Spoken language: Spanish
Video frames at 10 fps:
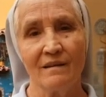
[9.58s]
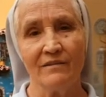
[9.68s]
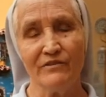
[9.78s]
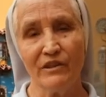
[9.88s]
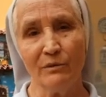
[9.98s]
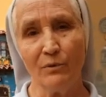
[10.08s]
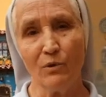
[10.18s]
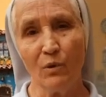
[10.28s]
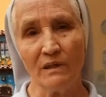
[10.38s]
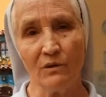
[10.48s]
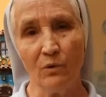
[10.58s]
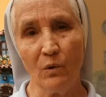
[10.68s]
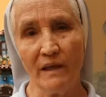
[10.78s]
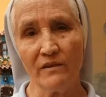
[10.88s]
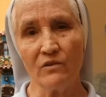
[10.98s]
Llevo cuatro
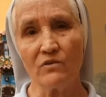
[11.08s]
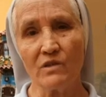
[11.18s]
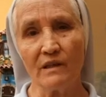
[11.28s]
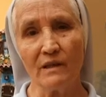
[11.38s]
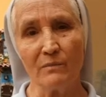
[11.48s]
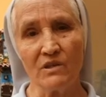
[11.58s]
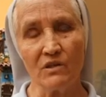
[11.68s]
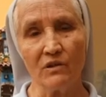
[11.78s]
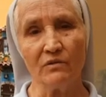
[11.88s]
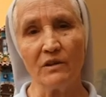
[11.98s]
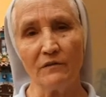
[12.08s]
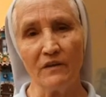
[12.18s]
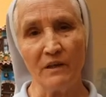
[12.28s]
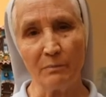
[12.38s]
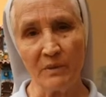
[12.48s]
años en la misión de
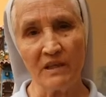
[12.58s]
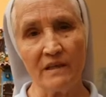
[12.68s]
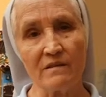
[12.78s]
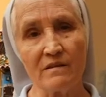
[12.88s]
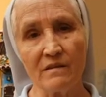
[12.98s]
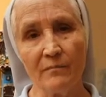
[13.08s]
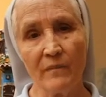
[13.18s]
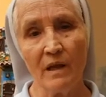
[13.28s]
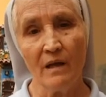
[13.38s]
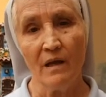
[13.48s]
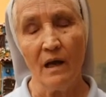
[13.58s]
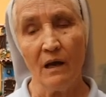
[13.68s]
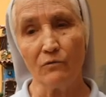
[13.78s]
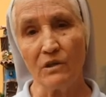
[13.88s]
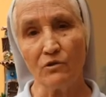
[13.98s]
Filipinas,
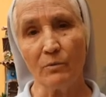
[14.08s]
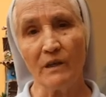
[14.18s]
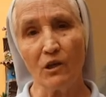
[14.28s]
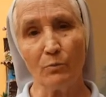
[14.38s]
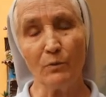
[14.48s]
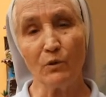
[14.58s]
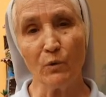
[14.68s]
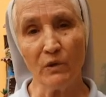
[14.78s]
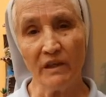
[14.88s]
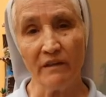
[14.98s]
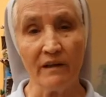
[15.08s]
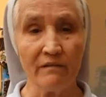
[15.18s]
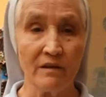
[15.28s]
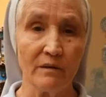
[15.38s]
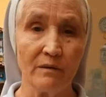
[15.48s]
aunque tuve la oportunidad
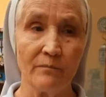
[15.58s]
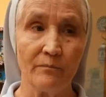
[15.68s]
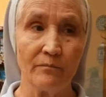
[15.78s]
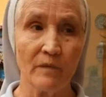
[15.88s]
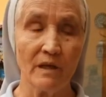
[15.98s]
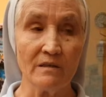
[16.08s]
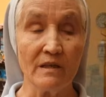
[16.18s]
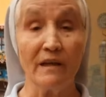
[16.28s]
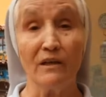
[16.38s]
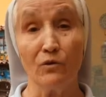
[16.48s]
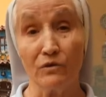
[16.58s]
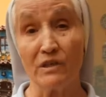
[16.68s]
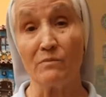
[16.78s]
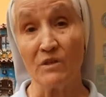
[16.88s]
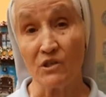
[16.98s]
de estar en
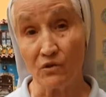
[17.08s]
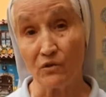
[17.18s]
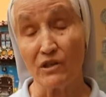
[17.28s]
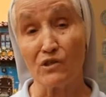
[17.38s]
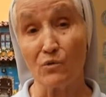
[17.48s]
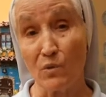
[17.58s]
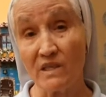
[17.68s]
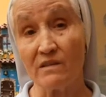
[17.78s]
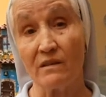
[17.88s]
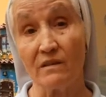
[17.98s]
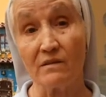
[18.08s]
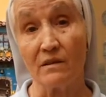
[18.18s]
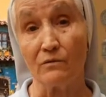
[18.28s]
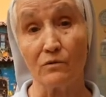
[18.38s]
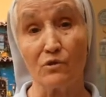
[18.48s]
otras misiones nuestras,
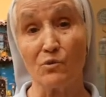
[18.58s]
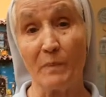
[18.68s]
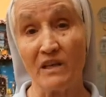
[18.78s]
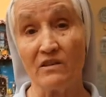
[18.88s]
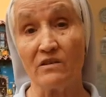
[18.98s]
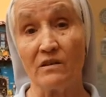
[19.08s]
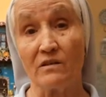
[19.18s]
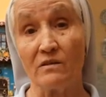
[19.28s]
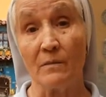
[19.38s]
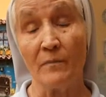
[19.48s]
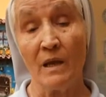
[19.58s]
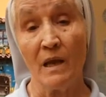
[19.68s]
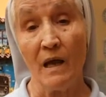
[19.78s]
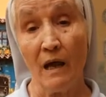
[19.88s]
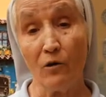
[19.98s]
en otros países.
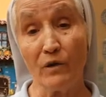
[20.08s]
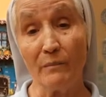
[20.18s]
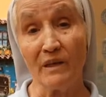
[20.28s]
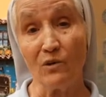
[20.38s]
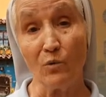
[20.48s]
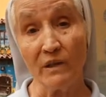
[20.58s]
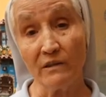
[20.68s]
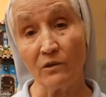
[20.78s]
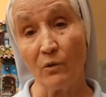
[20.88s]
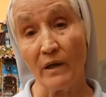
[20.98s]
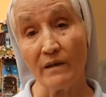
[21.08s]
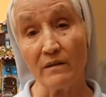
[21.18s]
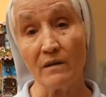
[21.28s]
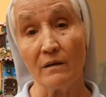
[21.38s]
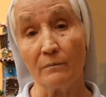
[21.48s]
Ahora me encuentro
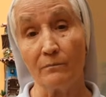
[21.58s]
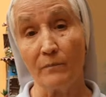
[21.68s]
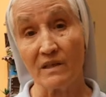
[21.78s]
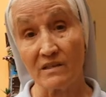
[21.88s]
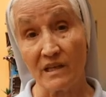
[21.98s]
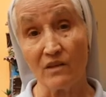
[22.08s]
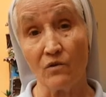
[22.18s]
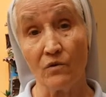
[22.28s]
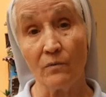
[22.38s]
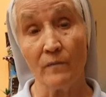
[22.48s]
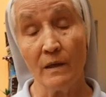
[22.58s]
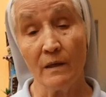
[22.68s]
ahí en Paseco,